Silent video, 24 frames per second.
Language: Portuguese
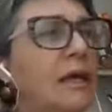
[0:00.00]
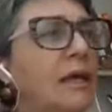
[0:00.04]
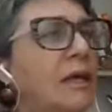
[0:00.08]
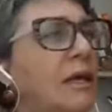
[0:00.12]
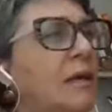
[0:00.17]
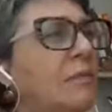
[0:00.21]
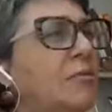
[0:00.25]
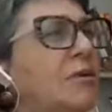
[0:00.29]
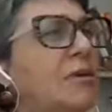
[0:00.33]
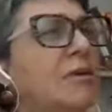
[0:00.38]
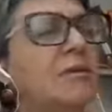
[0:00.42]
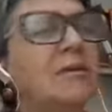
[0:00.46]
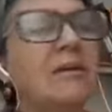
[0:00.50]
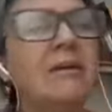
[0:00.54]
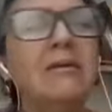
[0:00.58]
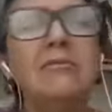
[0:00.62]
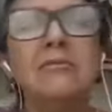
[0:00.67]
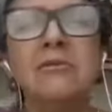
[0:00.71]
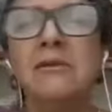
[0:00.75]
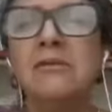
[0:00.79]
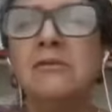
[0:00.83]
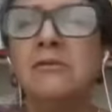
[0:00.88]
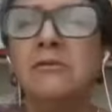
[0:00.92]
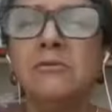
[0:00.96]
E muitas vezes, não,
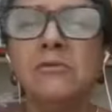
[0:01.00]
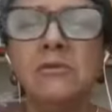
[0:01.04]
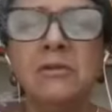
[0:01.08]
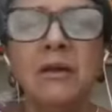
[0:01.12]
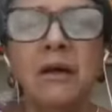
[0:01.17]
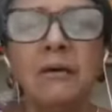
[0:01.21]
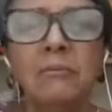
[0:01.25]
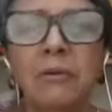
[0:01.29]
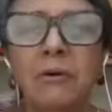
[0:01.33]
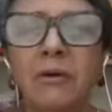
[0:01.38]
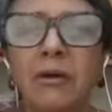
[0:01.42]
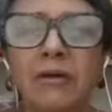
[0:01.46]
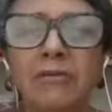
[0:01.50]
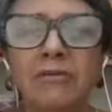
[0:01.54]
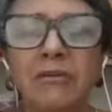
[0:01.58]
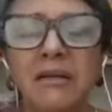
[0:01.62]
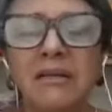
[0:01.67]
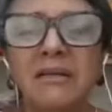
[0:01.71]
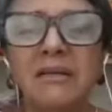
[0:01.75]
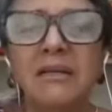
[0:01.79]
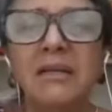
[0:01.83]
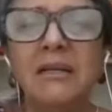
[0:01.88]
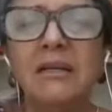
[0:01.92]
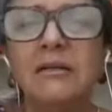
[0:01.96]
vocês não sabem o que é
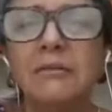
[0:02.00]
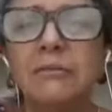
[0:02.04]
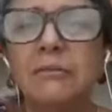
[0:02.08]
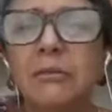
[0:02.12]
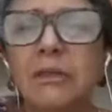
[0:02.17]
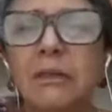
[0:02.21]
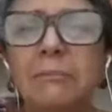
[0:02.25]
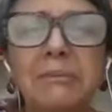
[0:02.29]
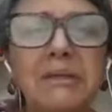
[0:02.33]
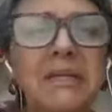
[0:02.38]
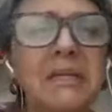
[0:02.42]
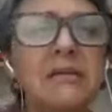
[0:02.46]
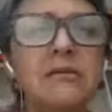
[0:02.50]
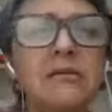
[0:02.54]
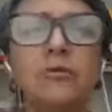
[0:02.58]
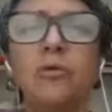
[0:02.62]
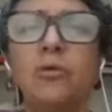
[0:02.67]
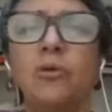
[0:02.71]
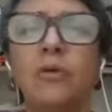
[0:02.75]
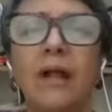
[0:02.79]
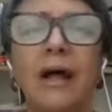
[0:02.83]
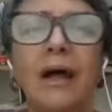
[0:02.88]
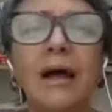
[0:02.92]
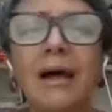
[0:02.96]
fascismo, você precisa
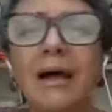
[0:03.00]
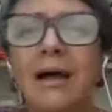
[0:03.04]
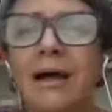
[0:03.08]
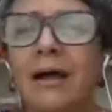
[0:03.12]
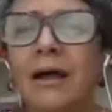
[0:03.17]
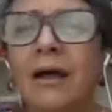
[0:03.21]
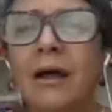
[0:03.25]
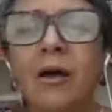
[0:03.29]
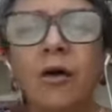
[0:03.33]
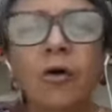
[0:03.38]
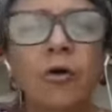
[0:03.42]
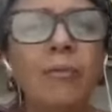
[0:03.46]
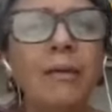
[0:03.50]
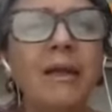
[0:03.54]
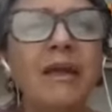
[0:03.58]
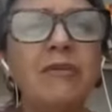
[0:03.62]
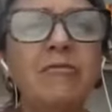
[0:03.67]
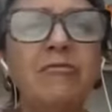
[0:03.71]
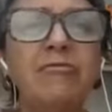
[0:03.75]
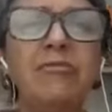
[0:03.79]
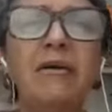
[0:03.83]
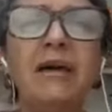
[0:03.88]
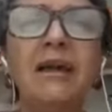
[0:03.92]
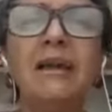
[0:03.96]
estudar, como é que
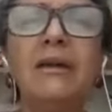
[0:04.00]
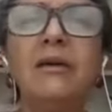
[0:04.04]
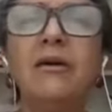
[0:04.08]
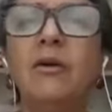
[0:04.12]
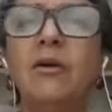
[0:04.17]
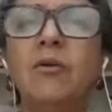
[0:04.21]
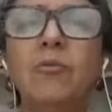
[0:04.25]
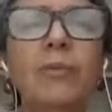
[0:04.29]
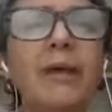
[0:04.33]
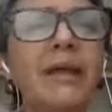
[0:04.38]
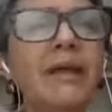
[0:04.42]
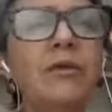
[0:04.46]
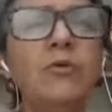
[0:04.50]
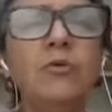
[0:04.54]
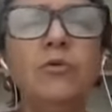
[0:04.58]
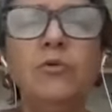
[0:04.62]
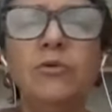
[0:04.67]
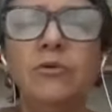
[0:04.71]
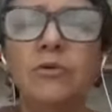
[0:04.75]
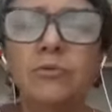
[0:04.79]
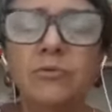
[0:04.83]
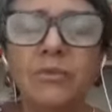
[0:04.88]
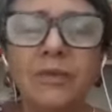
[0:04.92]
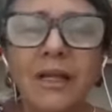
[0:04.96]
fala, como é que
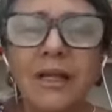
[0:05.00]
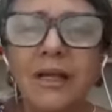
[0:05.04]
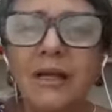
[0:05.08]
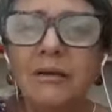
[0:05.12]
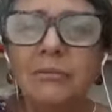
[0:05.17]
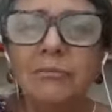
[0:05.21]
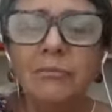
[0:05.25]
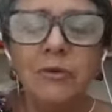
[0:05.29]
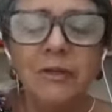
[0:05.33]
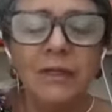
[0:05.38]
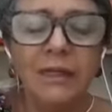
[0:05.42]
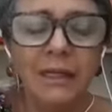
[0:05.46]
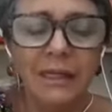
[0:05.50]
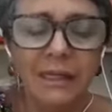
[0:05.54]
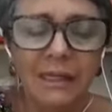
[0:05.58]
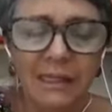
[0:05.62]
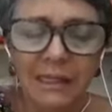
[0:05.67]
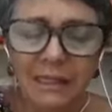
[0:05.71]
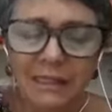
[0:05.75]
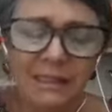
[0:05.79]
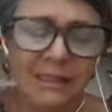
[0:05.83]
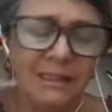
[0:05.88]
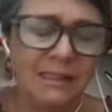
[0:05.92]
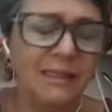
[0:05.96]
usa um termo
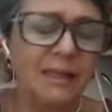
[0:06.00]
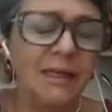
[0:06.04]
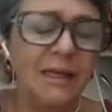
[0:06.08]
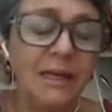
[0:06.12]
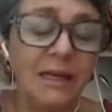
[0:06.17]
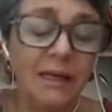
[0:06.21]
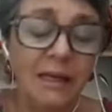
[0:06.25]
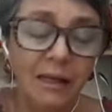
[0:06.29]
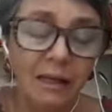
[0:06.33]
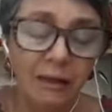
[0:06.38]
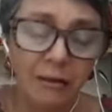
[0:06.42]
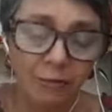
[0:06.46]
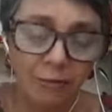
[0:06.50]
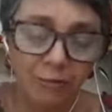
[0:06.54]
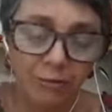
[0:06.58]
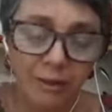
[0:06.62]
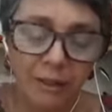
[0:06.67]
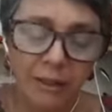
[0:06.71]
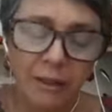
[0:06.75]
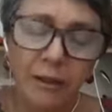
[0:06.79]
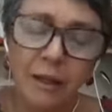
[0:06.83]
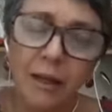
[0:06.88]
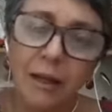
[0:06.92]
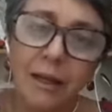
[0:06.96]
desse,
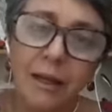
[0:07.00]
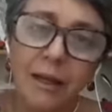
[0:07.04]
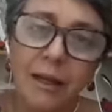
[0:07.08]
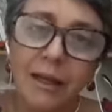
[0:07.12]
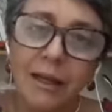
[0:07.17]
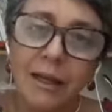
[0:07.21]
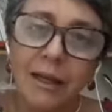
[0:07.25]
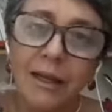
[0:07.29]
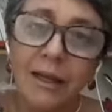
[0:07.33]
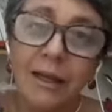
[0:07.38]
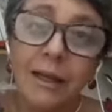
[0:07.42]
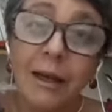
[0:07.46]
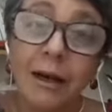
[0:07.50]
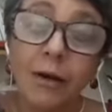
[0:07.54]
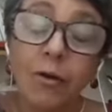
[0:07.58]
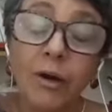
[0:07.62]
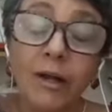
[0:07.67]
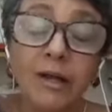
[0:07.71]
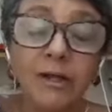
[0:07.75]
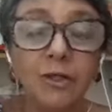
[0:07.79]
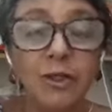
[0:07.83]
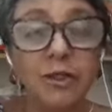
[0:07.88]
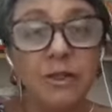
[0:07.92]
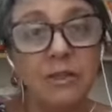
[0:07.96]
enfim. E
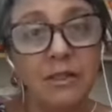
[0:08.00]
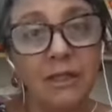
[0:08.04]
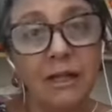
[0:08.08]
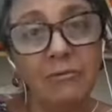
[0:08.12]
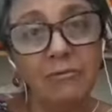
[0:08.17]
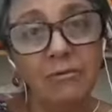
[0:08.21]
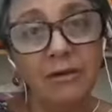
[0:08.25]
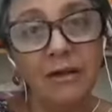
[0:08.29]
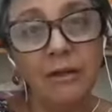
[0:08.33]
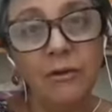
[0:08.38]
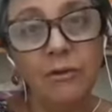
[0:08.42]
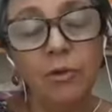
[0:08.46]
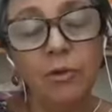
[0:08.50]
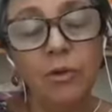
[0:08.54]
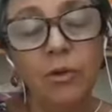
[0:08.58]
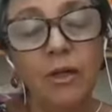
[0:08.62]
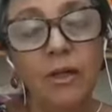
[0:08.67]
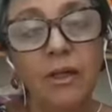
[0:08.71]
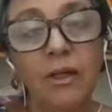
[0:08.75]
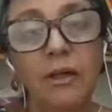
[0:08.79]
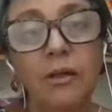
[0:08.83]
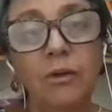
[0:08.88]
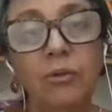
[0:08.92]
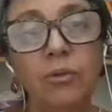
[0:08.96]
agora a gente está vendo
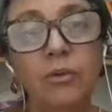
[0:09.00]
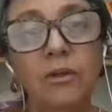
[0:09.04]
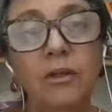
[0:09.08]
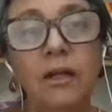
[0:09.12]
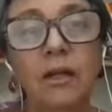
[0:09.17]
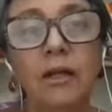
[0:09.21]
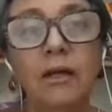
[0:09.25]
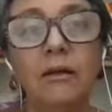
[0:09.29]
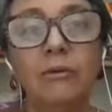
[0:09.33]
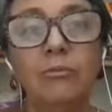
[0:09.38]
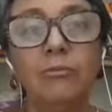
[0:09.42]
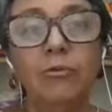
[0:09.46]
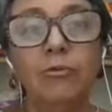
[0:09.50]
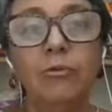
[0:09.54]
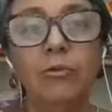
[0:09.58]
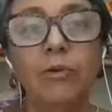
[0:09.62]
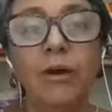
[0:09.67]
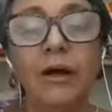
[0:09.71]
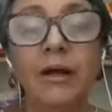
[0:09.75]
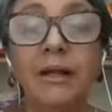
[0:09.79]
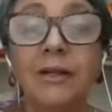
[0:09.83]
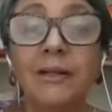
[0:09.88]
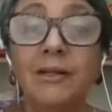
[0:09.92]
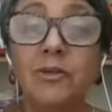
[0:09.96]
que o termo
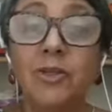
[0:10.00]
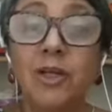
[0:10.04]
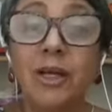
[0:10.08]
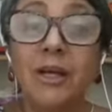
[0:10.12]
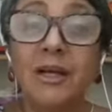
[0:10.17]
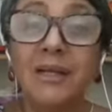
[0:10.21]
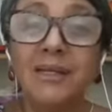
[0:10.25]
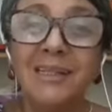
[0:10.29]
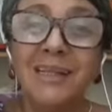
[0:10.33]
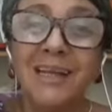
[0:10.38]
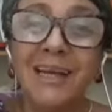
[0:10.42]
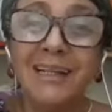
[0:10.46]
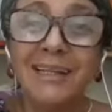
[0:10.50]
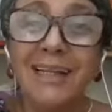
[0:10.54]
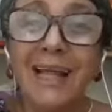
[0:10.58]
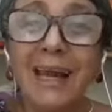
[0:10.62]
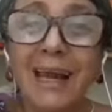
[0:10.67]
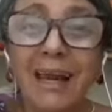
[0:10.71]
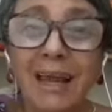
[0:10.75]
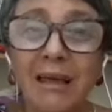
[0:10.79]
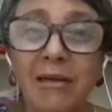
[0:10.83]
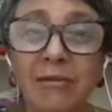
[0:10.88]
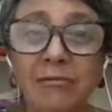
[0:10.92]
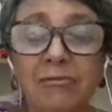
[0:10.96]
é, chega a ser até
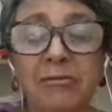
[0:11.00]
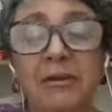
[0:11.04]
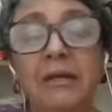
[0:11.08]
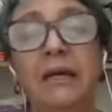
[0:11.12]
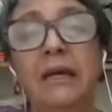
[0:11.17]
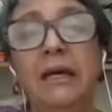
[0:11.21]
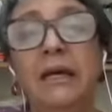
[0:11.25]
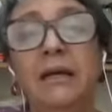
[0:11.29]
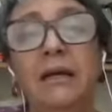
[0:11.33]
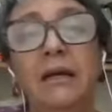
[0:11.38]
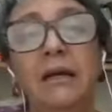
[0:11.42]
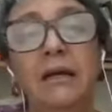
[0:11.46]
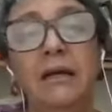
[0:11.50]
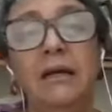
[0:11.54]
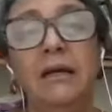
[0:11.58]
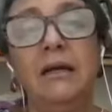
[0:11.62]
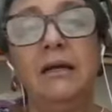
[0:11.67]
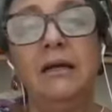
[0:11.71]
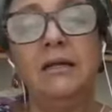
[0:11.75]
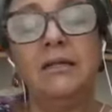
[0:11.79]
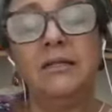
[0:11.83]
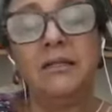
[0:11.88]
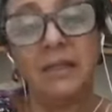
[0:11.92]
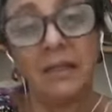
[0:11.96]
leve, né?
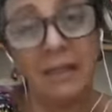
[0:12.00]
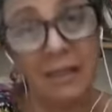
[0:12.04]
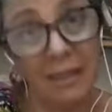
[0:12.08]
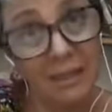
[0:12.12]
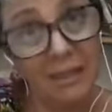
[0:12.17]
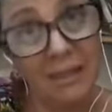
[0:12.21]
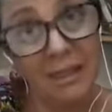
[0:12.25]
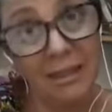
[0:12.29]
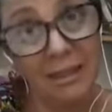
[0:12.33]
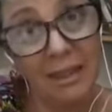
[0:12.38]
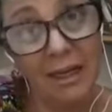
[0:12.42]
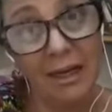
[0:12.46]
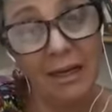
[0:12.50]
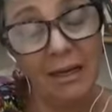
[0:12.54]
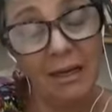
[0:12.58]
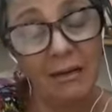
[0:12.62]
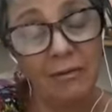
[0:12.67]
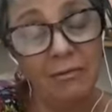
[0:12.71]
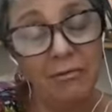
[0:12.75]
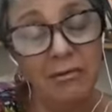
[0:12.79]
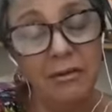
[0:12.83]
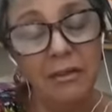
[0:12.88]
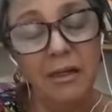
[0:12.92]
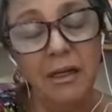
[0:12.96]
Chega a ser até
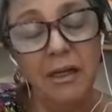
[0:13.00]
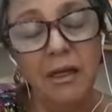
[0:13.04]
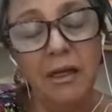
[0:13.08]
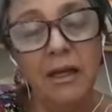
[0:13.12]
leve.